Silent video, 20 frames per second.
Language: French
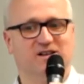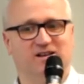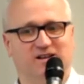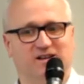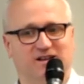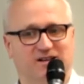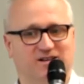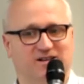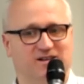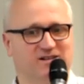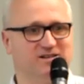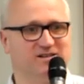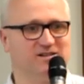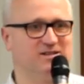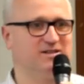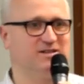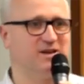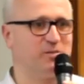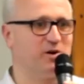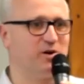
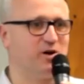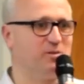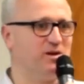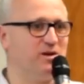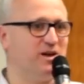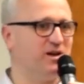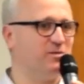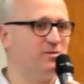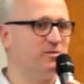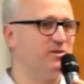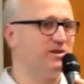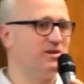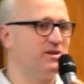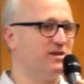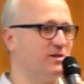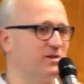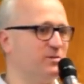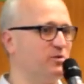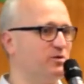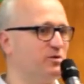euh, des problèmes
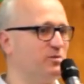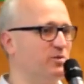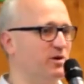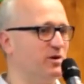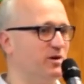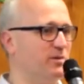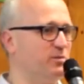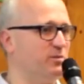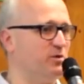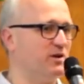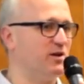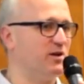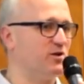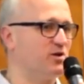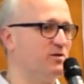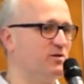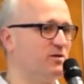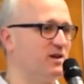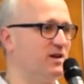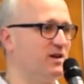euh, pour, les
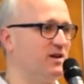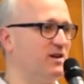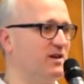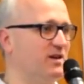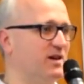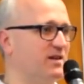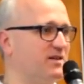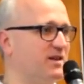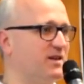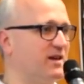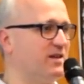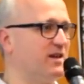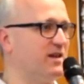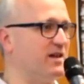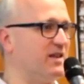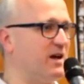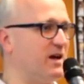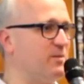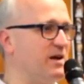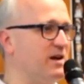gens qui essayent
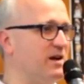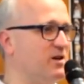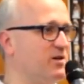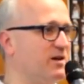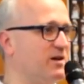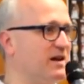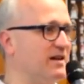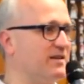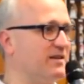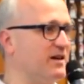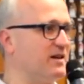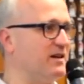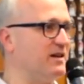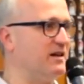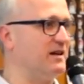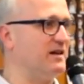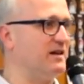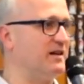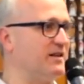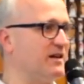d'améliorer la,
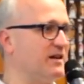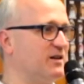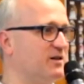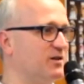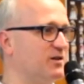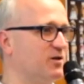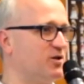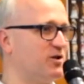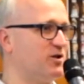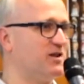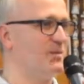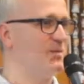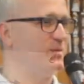la, technologie des